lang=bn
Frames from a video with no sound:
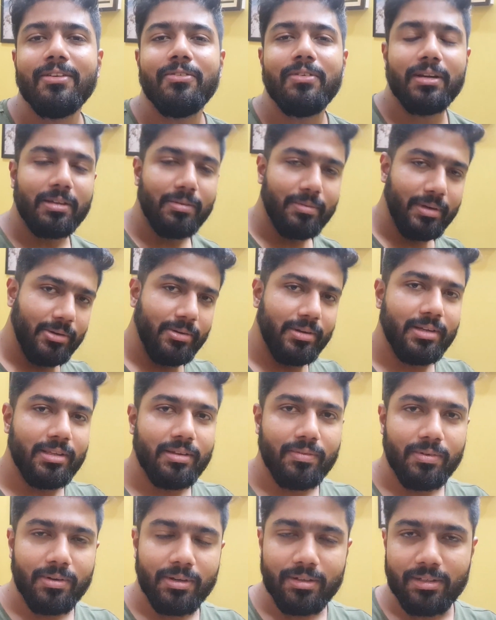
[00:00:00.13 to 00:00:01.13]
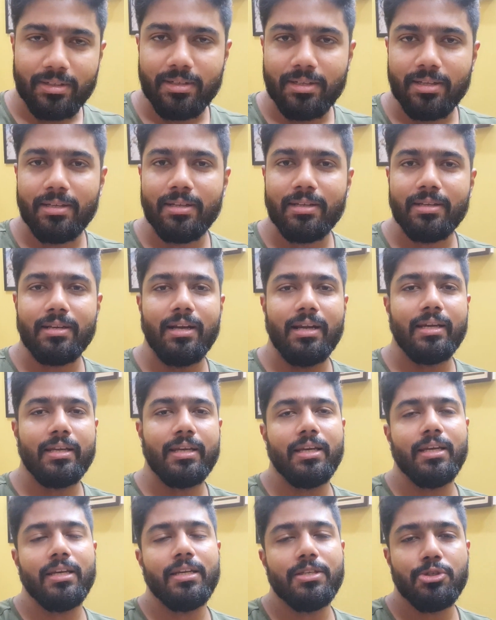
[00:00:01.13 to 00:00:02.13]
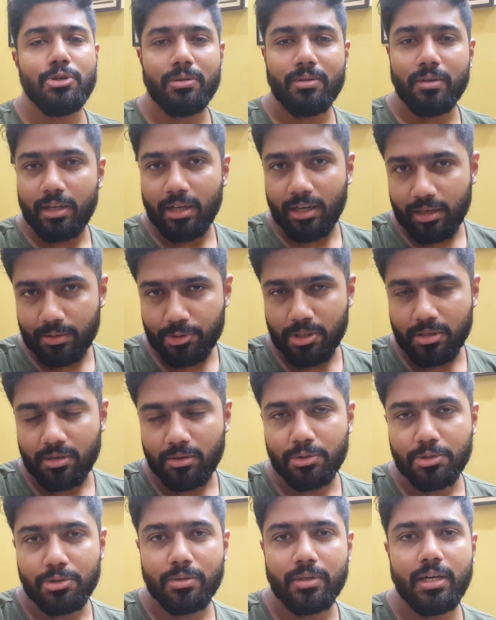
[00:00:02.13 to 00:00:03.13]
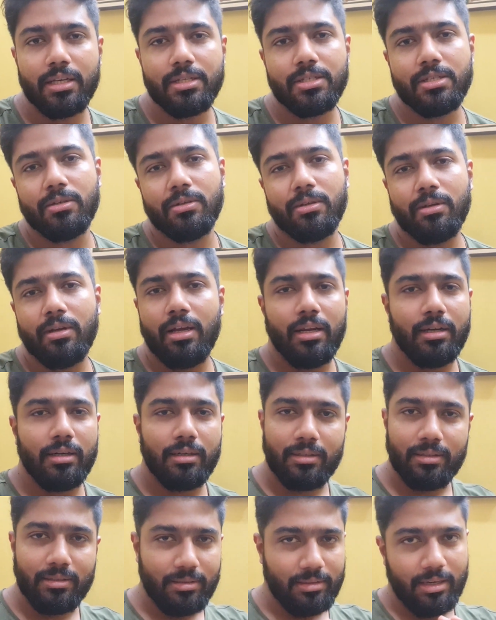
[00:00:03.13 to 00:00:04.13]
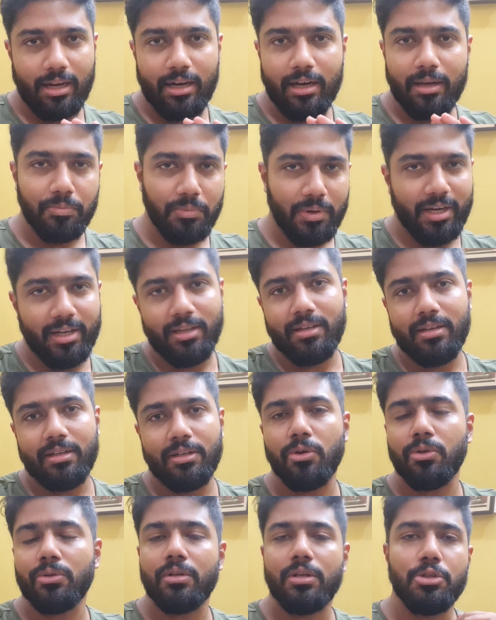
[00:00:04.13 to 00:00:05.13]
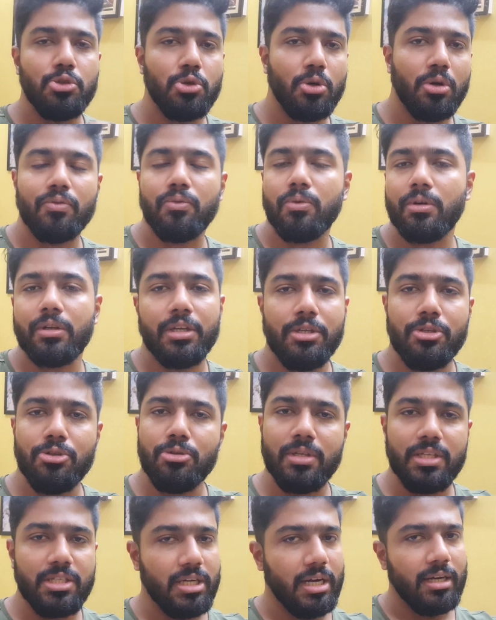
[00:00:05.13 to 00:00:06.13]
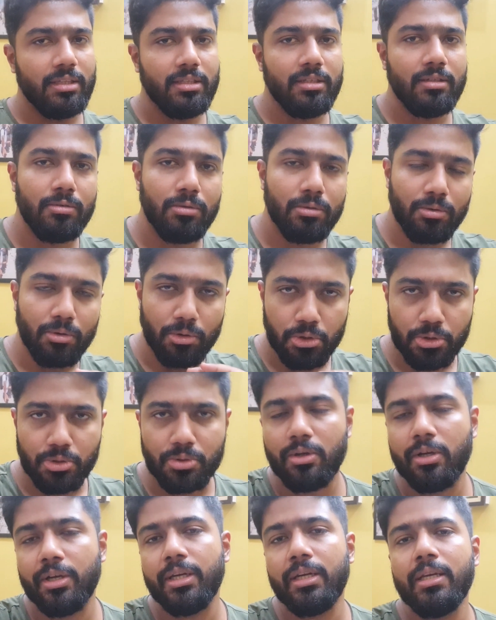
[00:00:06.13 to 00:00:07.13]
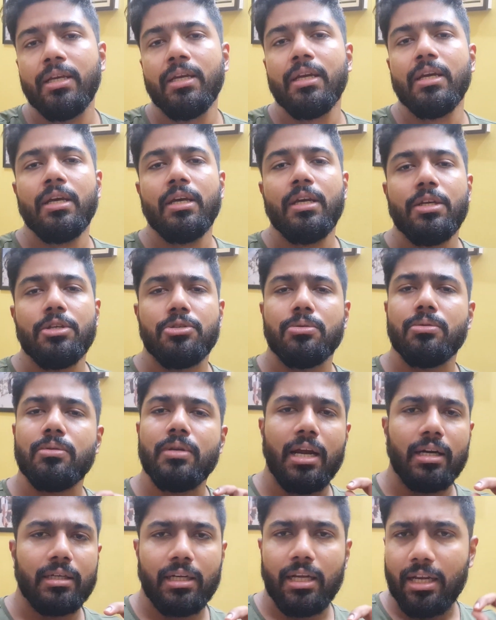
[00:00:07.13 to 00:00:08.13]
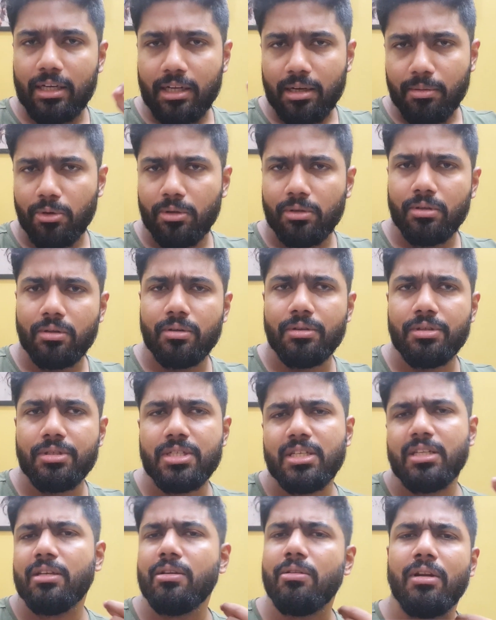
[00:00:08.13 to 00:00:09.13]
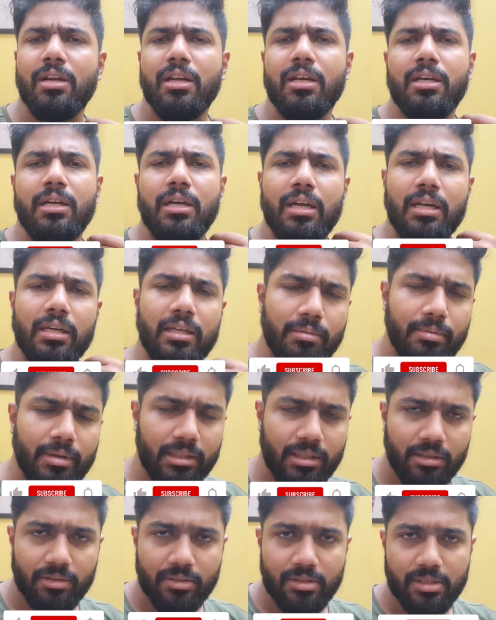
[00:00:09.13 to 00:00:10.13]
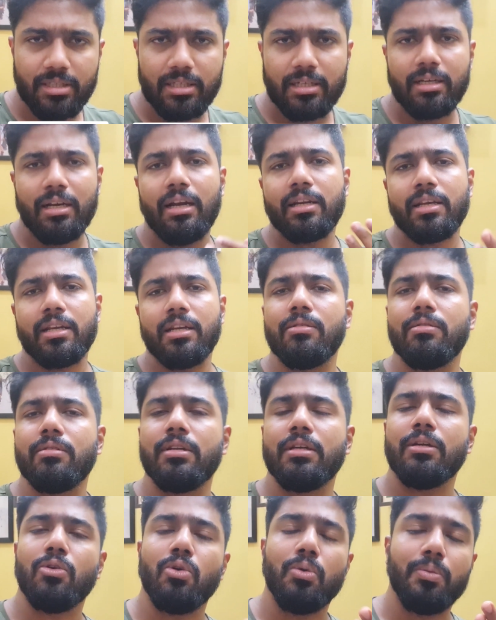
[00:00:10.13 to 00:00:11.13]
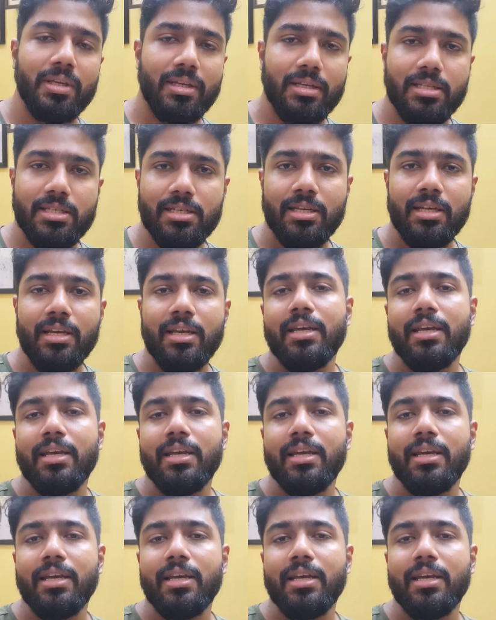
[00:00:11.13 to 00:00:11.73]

ওয়েলকাম ব্যাক টু আনাদার ব্লগ কালকে যতটা খারাপ ছিল আমার শরীর আজকে আর খারাপ নেই আর কি অতটা জ্বর ফর কিচ্ছু নেই সারাদিন কোনো কষ্ট হয়নি শুধু নাকটা হালকা বন্ধ রয়েছে গলা হালকা ব্যথা রয়েছে যেটা গার্কেল করে কমে যাচ্ছে